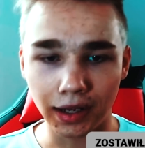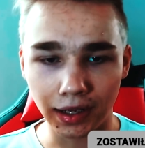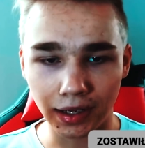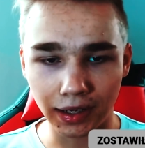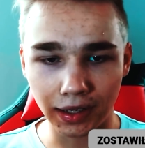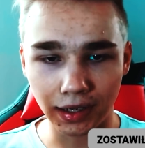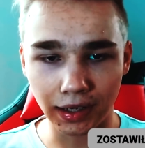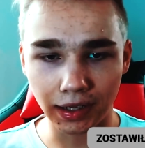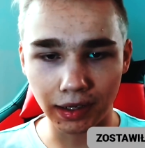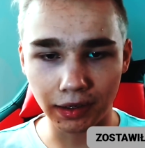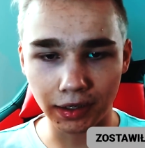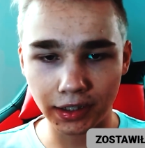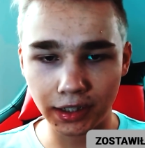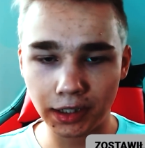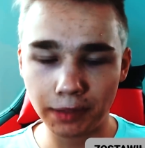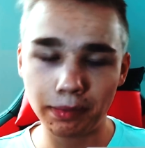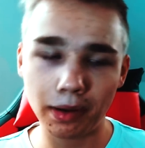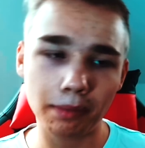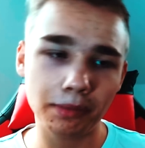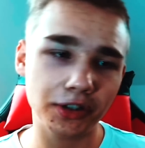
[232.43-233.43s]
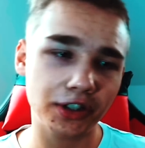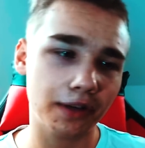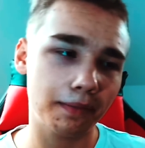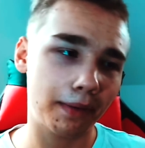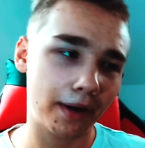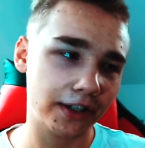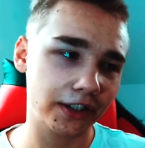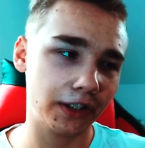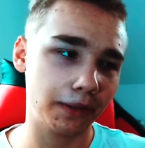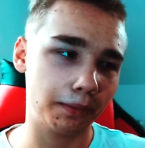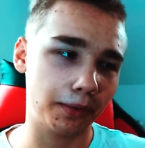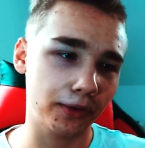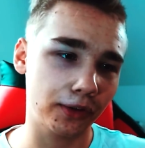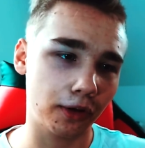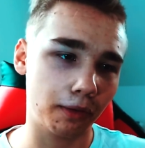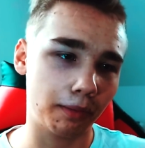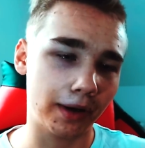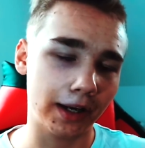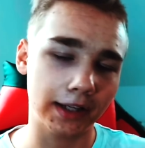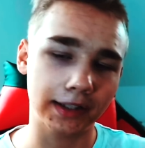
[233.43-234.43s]
E, chyba mi się bardziej
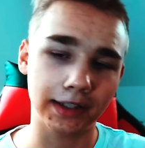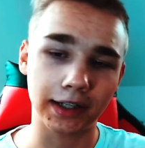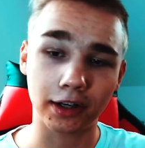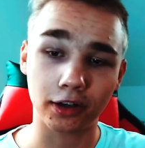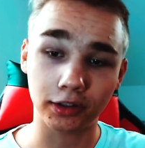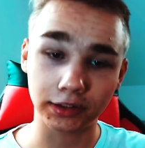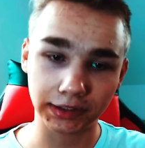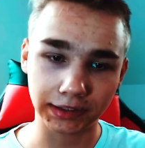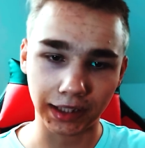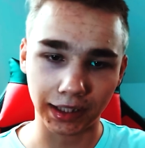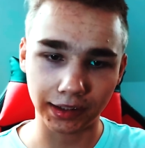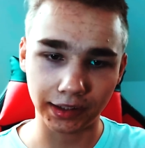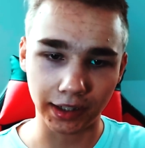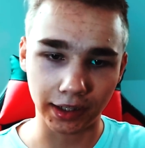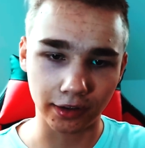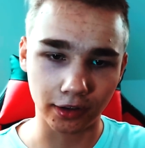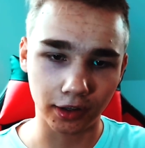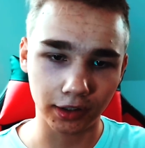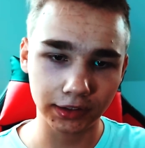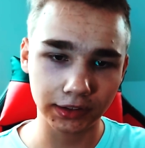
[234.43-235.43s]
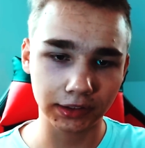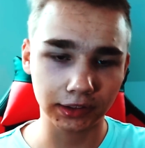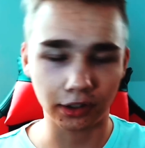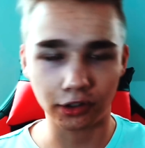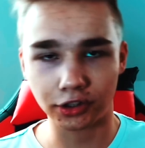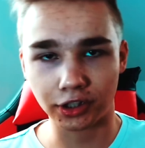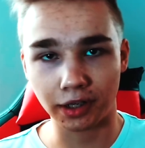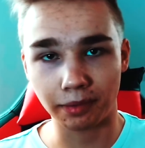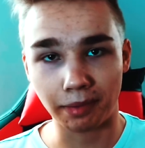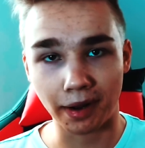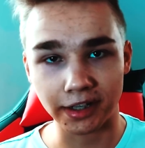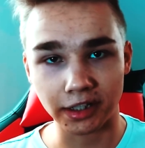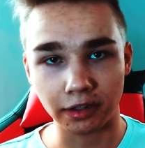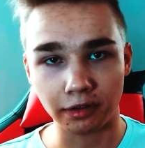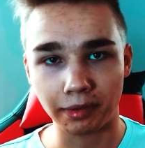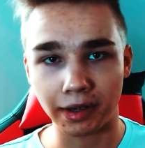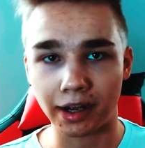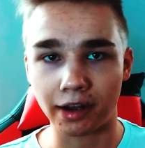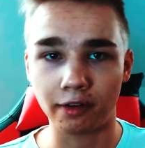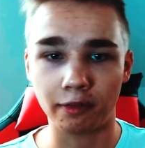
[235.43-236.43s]
podoba jednak Ostatnia Noc, troszkę bardziej
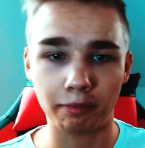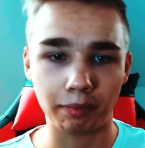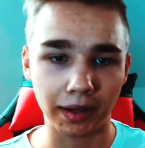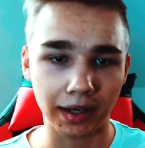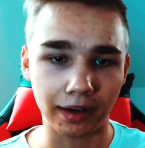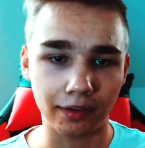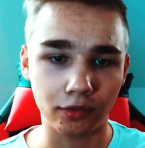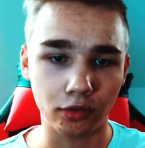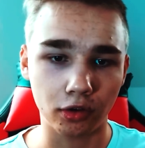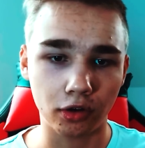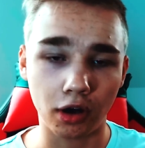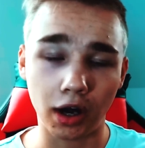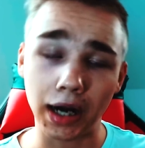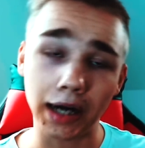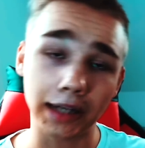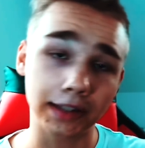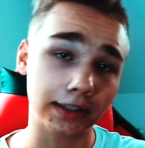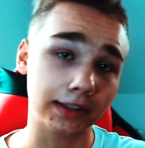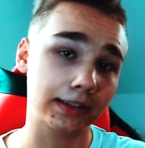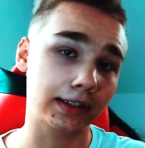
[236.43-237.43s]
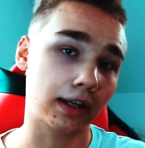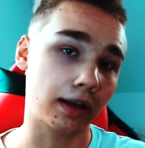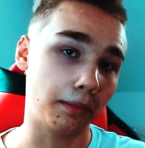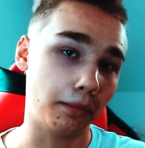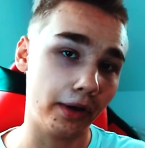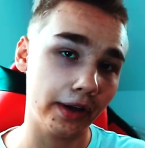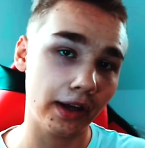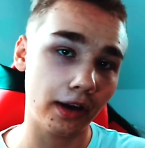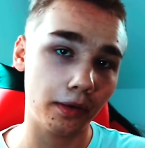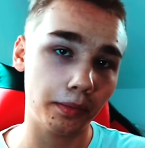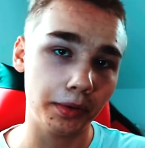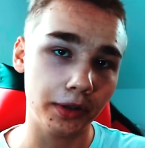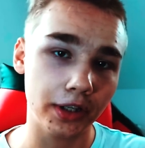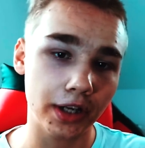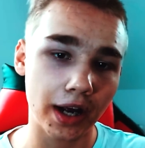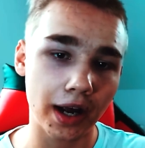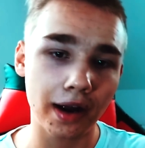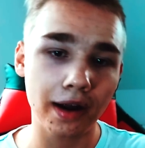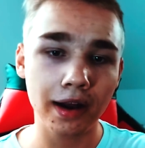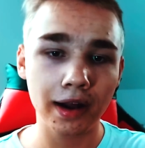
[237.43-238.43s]
niby jako wpada w ucho, ale to jest tylko moja
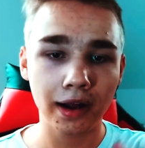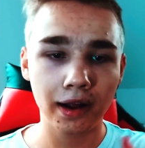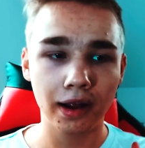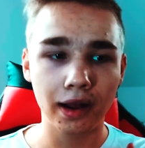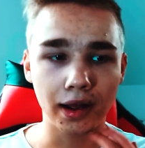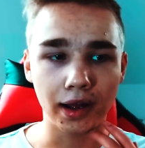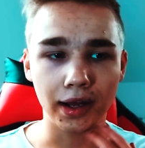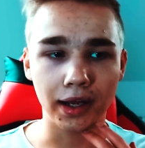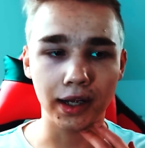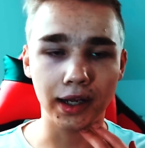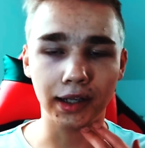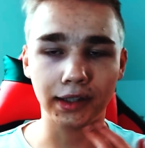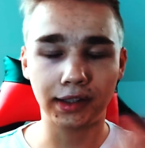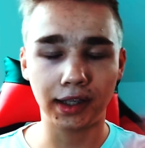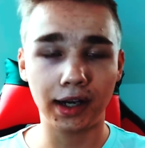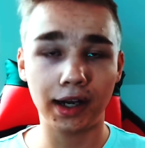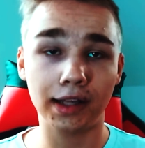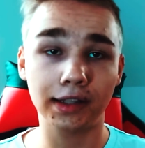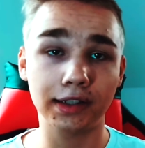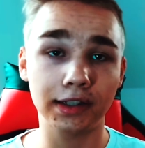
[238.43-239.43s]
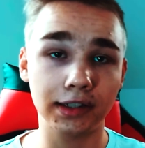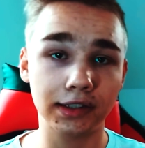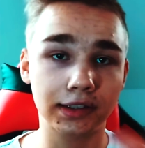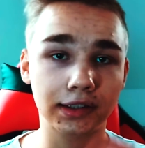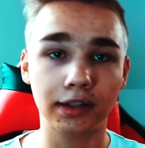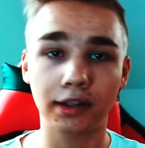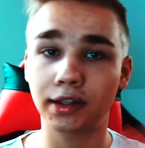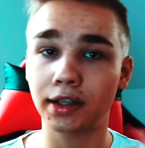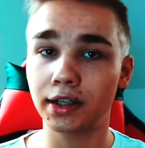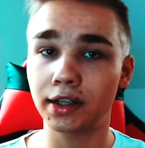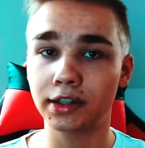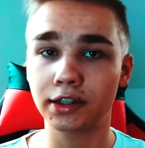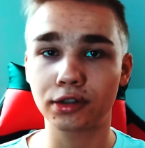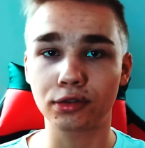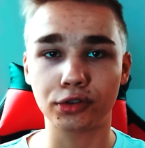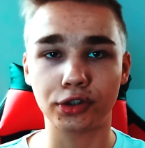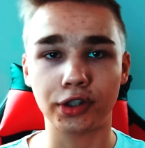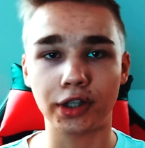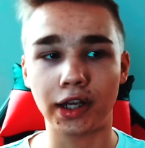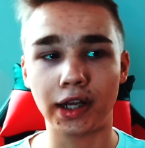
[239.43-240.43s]
opinia. E, teledysk, do
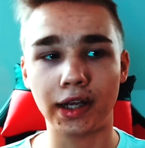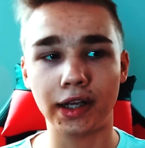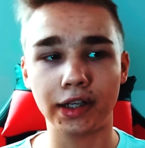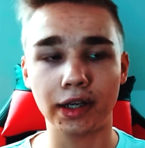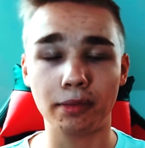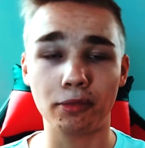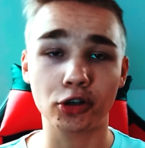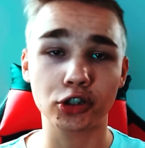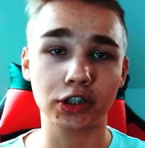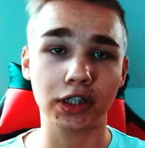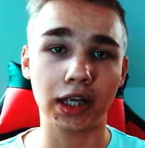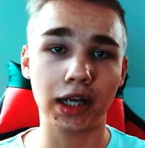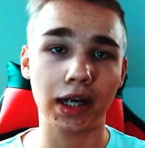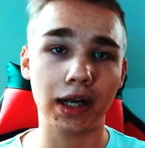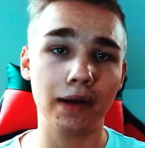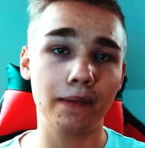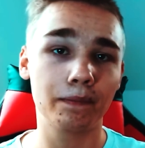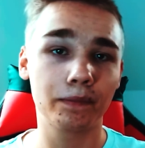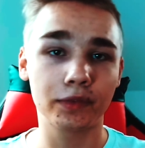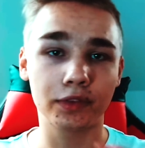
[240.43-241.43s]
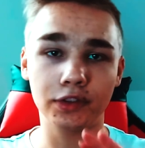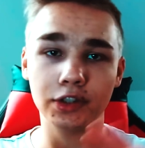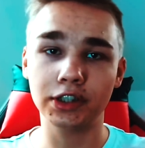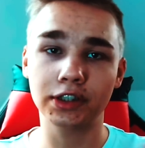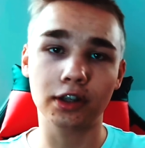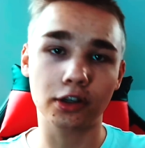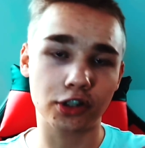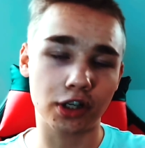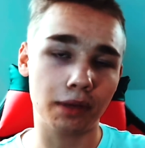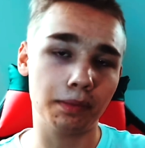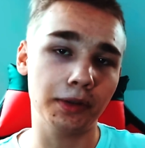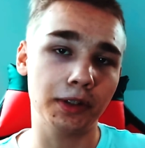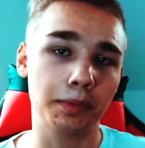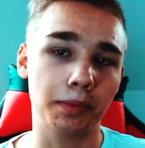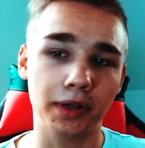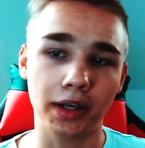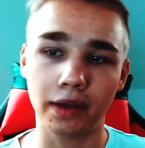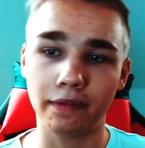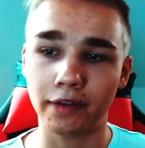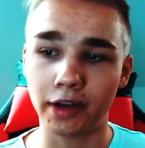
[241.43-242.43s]
teledysku się nie można nic doczepić,
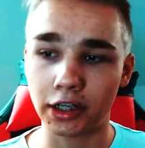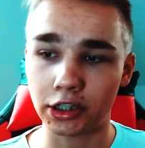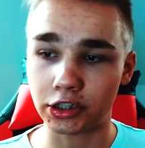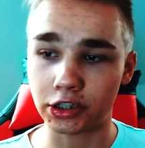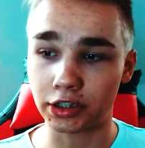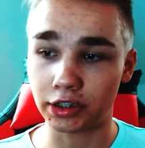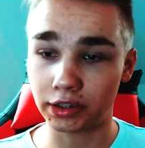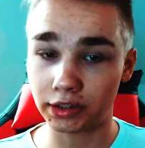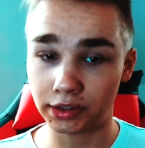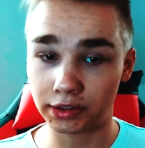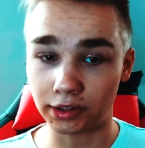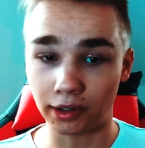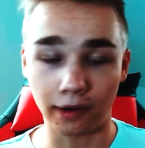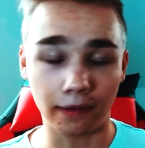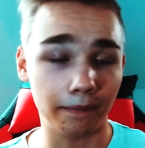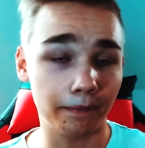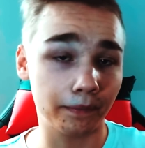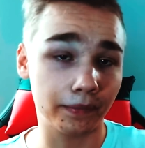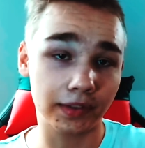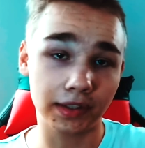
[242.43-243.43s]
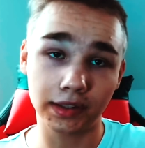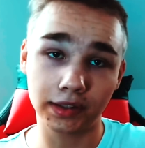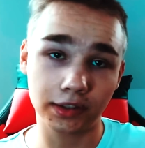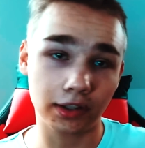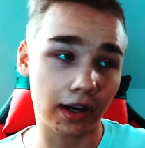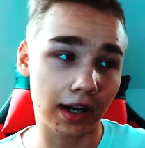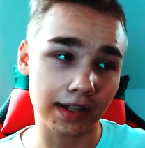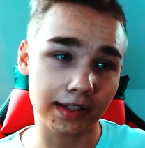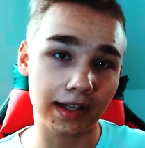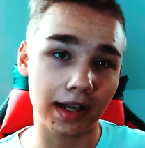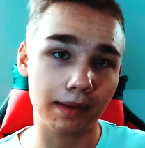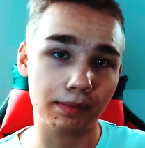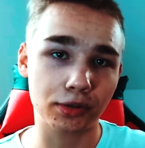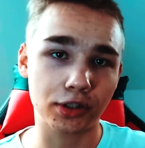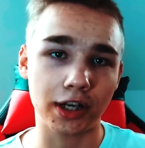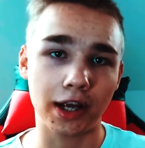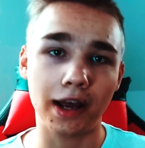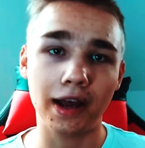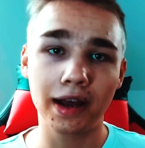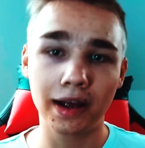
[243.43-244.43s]
ponieważ są coraz lepsze,